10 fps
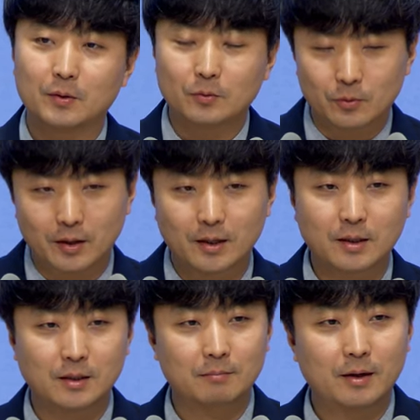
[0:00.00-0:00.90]
우리
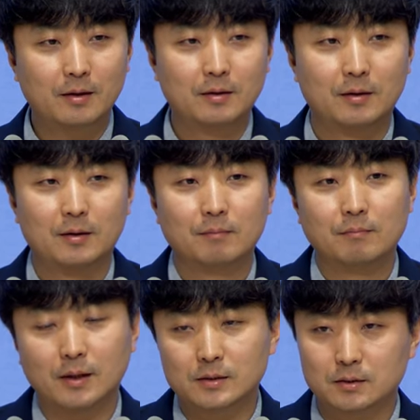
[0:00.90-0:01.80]
하나님의
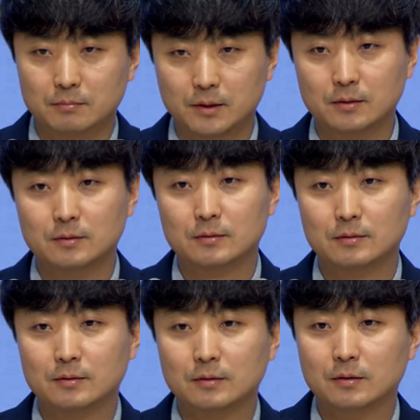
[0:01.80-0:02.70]
말씀은
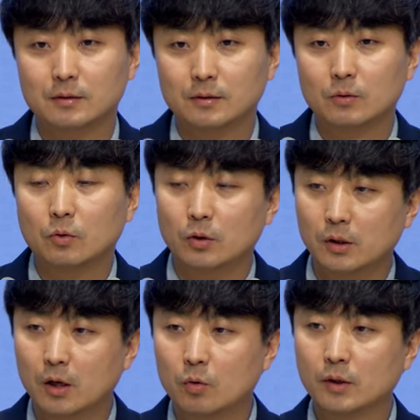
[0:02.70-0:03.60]
오늘
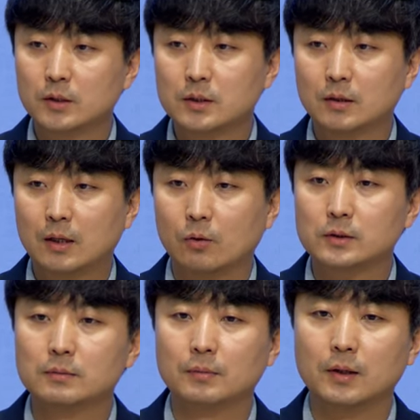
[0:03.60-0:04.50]
영원히 선다고
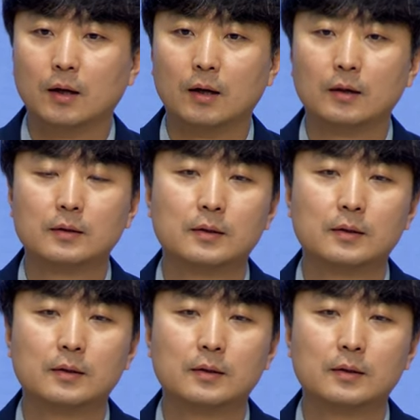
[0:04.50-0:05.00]
했습니다.